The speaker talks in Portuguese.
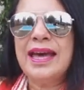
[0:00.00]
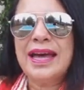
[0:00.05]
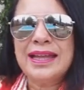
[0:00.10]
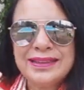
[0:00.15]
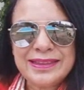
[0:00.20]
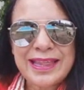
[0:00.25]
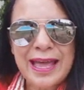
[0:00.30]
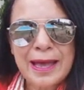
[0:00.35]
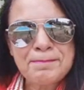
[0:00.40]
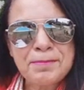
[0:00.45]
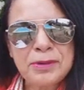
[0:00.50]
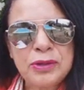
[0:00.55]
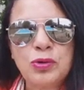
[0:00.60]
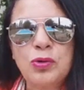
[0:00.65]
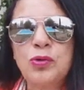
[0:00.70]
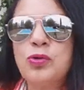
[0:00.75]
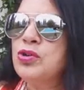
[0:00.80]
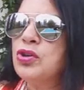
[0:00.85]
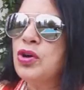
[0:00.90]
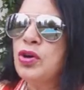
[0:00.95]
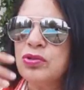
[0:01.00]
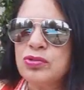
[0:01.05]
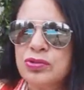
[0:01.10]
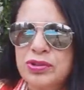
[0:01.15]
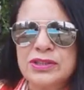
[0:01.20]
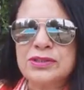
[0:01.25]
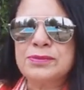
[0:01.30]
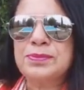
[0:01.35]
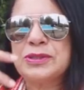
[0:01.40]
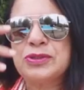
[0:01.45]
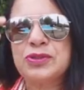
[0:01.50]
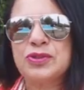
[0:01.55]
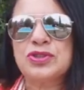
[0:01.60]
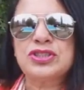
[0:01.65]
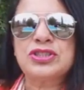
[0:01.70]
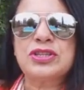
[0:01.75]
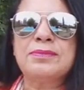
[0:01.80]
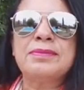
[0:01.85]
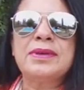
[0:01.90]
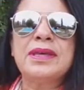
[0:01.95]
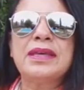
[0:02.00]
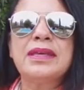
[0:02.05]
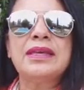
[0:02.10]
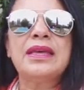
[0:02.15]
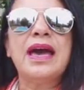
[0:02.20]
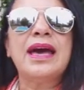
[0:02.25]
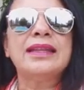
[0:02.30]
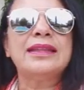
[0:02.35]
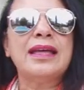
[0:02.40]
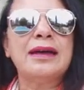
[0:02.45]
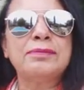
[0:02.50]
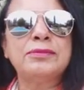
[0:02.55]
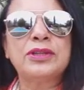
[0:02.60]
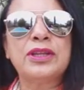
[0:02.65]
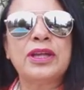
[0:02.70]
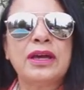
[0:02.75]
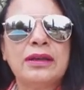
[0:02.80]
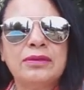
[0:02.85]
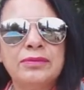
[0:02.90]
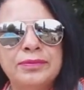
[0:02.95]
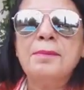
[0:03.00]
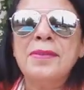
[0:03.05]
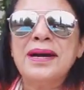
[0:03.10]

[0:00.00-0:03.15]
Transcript: é, adaptou e outras pessoas também adaptaram.